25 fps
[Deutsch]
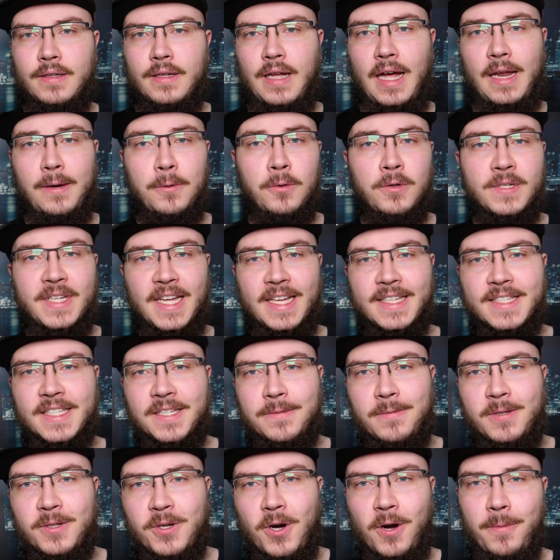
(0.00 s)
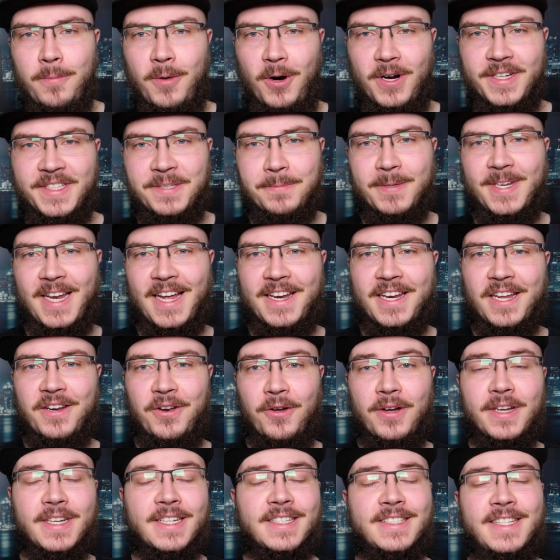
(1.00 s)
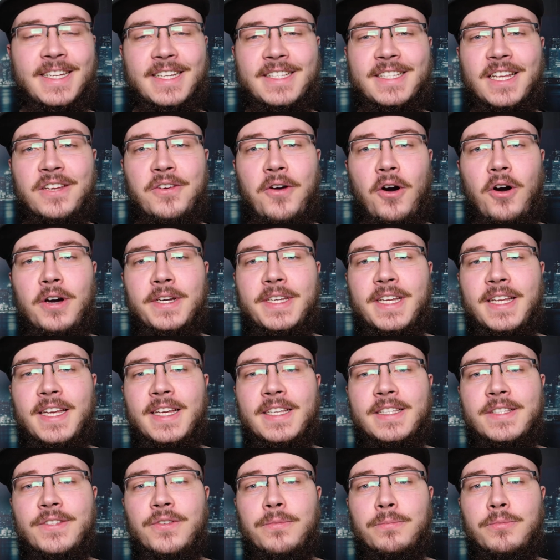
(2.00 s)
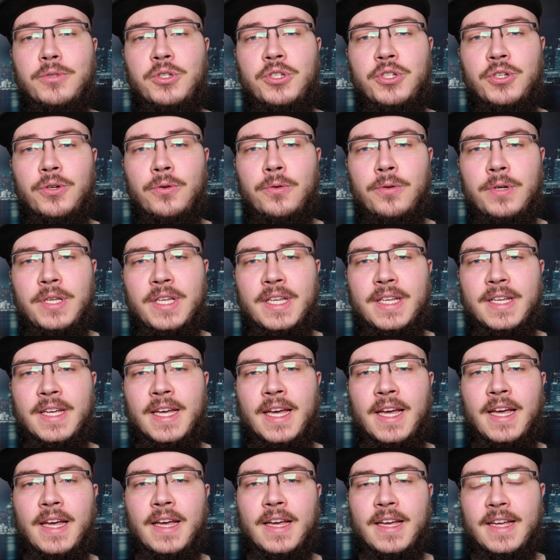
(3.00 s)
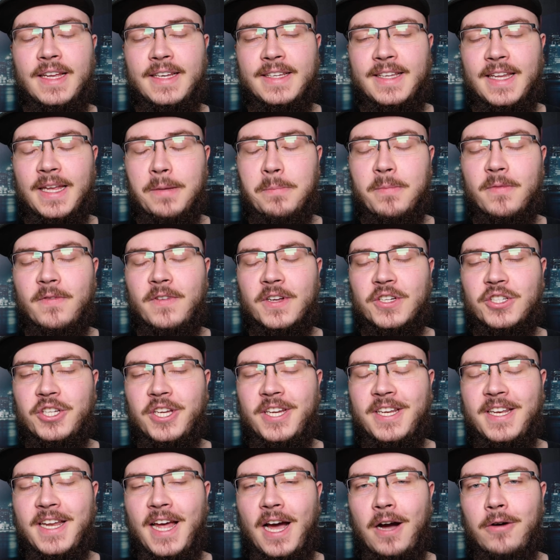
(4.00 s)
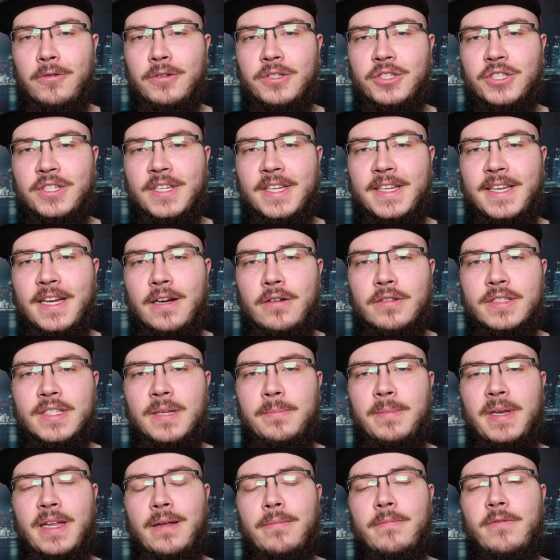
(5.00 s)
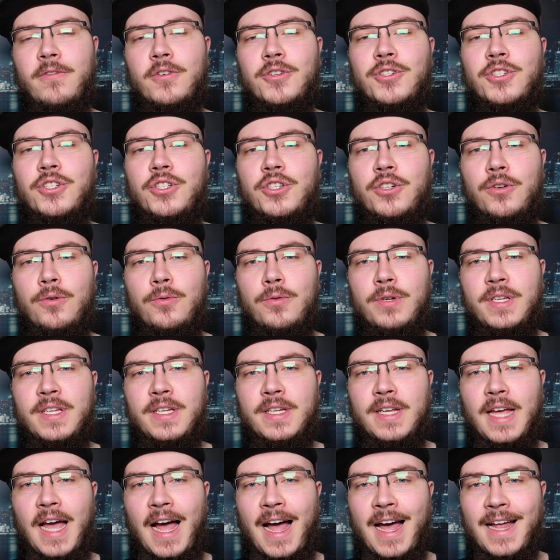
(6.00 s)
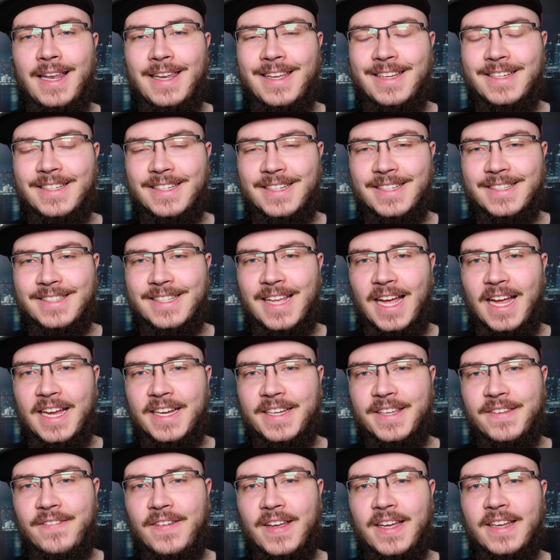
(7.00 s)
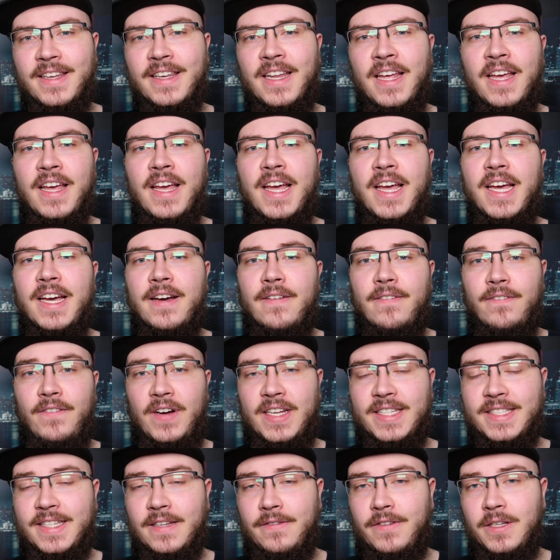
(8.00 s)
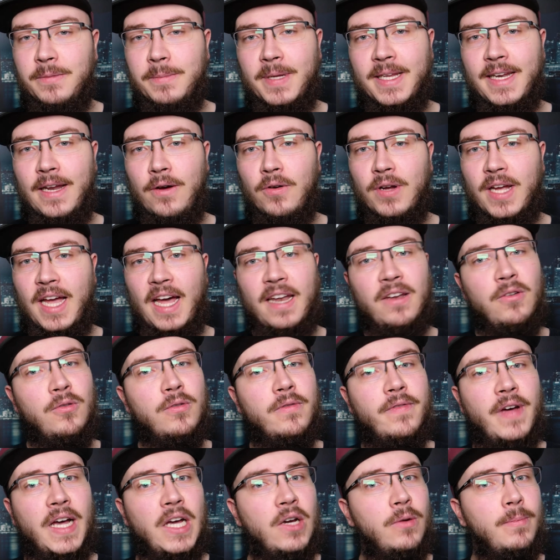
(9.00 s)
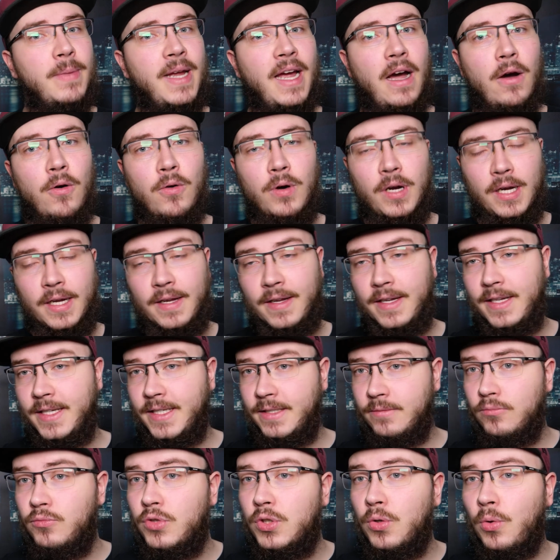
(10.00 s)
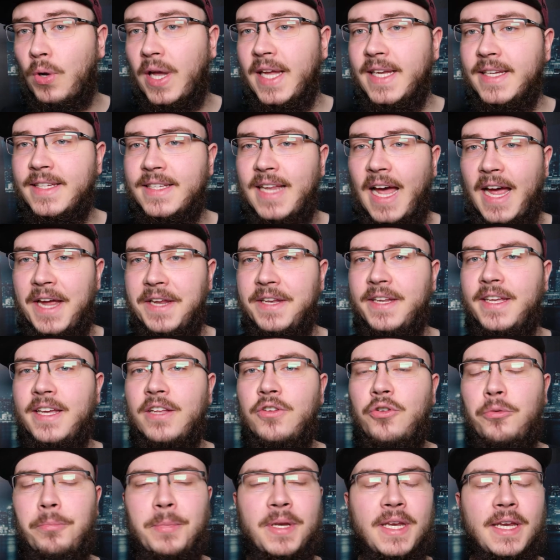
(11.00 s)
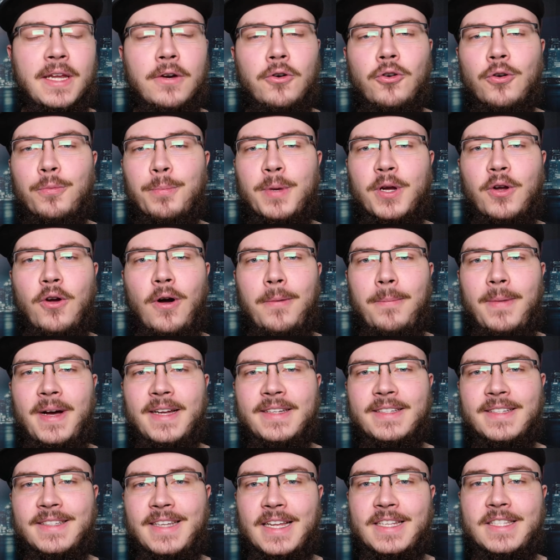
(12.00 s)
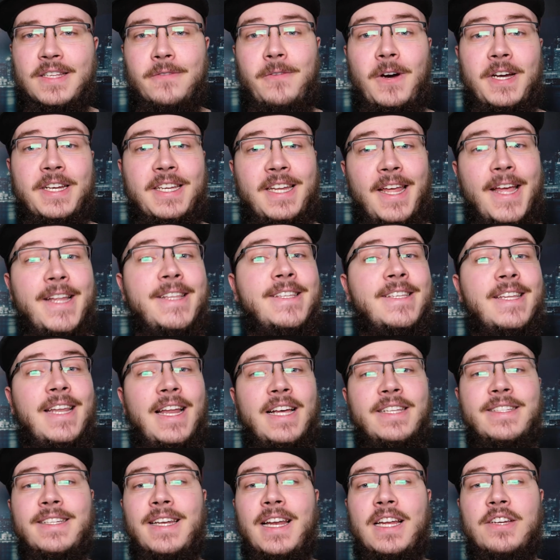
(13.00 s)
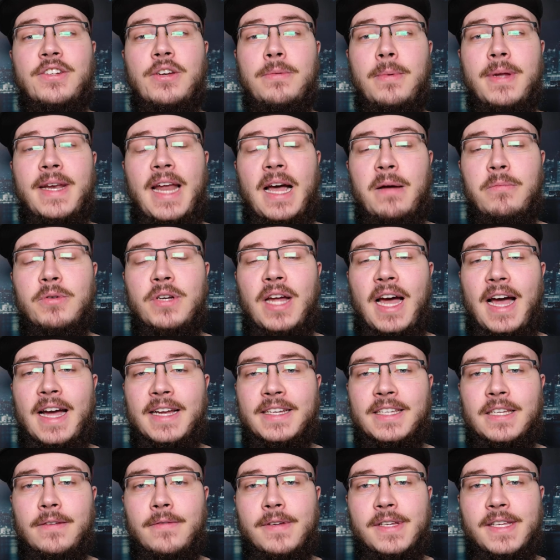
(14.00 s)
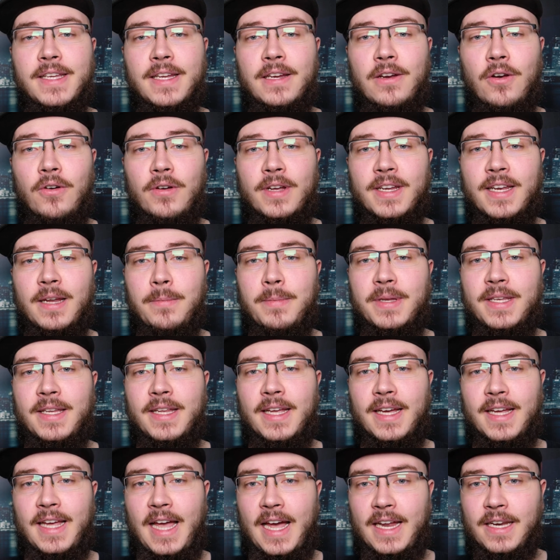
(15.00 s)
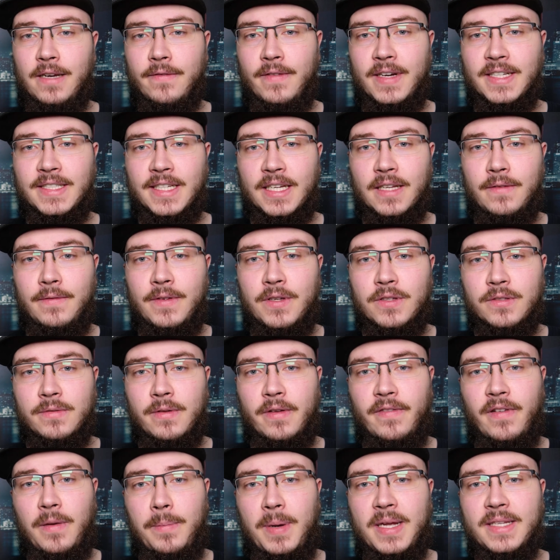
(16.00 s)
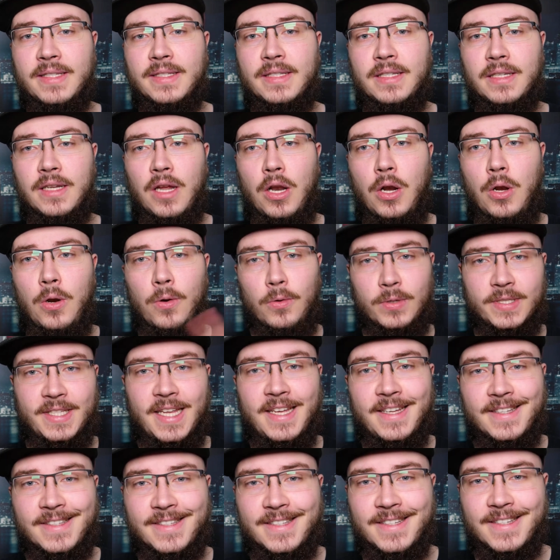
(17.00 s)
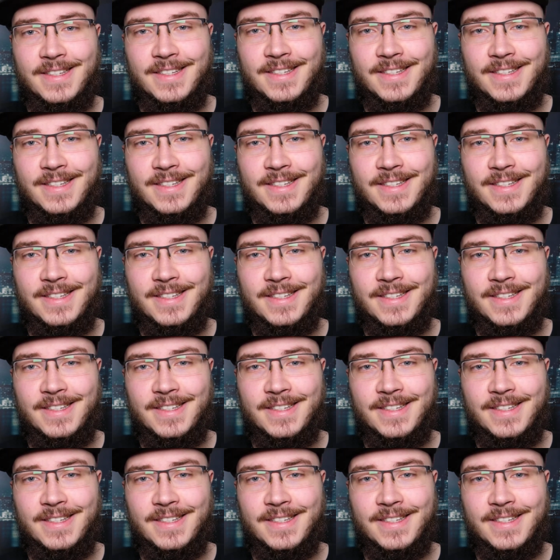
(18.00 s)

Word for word: Hallo und herzlich willkommen heute mit einer neuen Kritik, denn heute geht es um Jodie, in dem verschiedene Ausschnitte aus dem Leben von Jodie Garland gezeigt werden. Was der Film genau kann und warum er auch äh, zu Recht einige Nominierungen bekommen hat, das erfahrt ihr jetzt. Lasst gleich schon mal ein Abo da, aktiviert die Glocke, damit ihr keine weiteren Videos mehr verpasst. Los geht's!